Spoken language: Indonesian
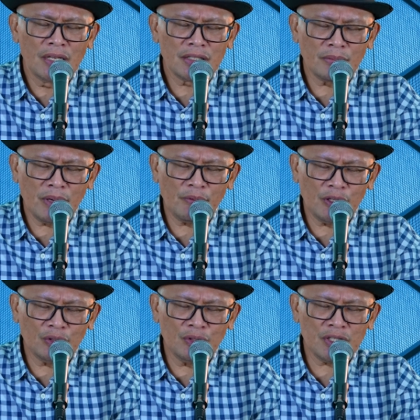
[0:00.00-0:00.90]
Sebab
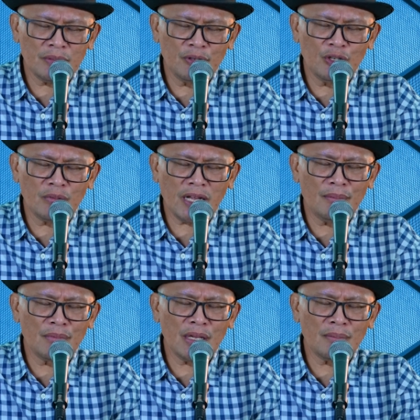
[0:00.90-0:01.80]
itu sebelum
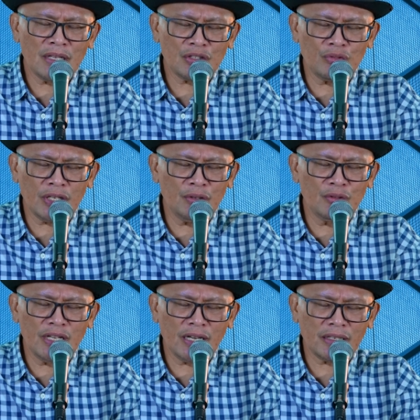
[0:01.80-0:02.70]
kami masuki
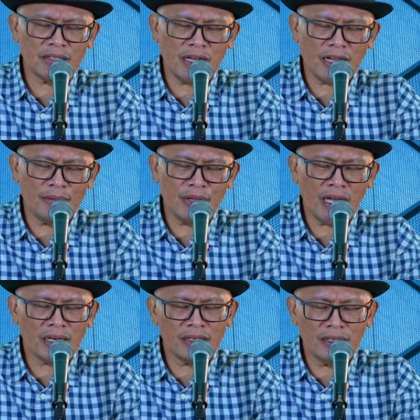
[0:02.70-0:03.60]
dunia kerja kami
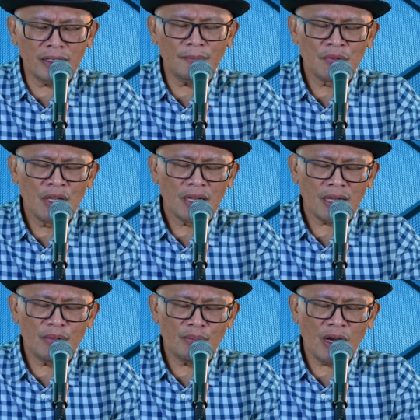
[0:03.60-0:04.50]
hari ini,
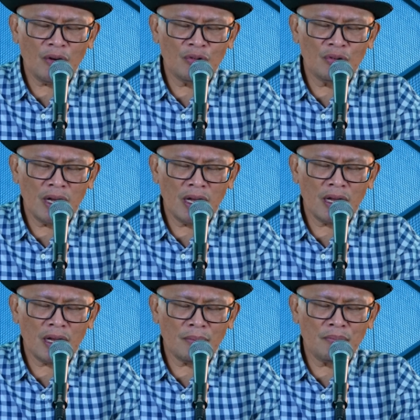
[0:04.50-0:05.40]
kami mau
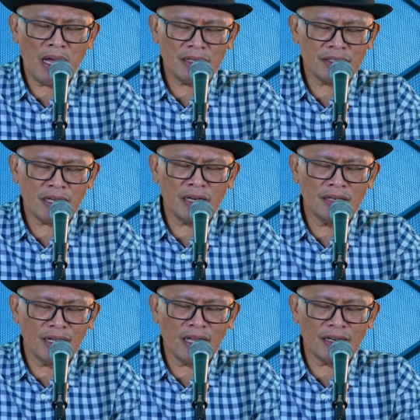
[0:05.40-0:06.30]
uh, baca,
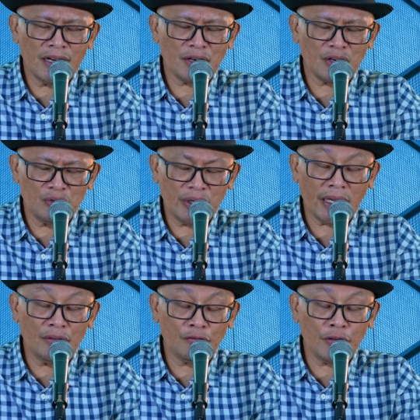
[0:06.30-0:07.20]
dengar, dan
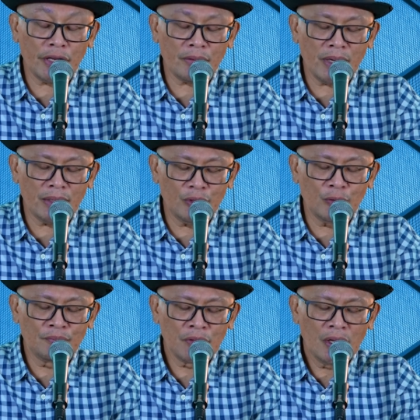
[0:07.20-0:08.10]
renungkan firman-Mu.
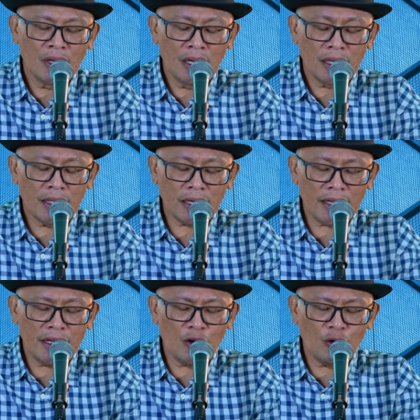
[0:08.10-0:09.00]

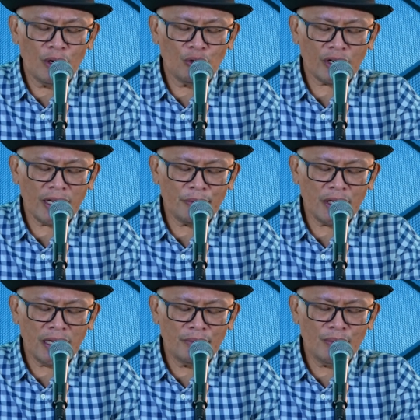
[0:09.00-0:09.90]
Kiranya Engkau
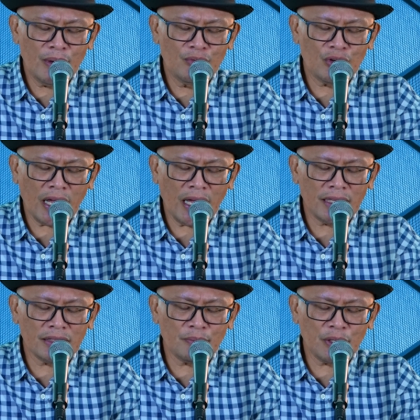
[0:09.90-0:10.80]
mengurapi kami, membuka
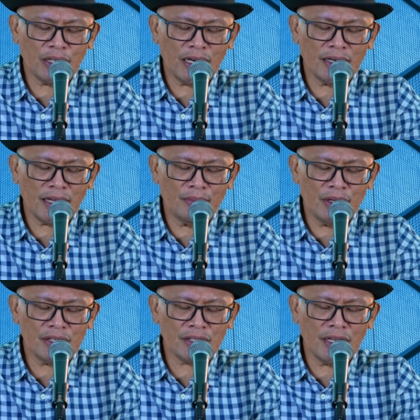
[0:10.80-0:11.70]
hati pikiran
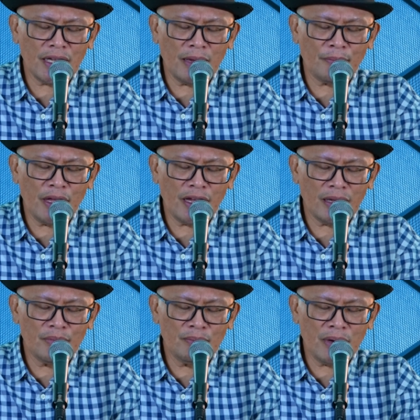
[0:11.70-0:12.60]
kami, sehingga apa yang kami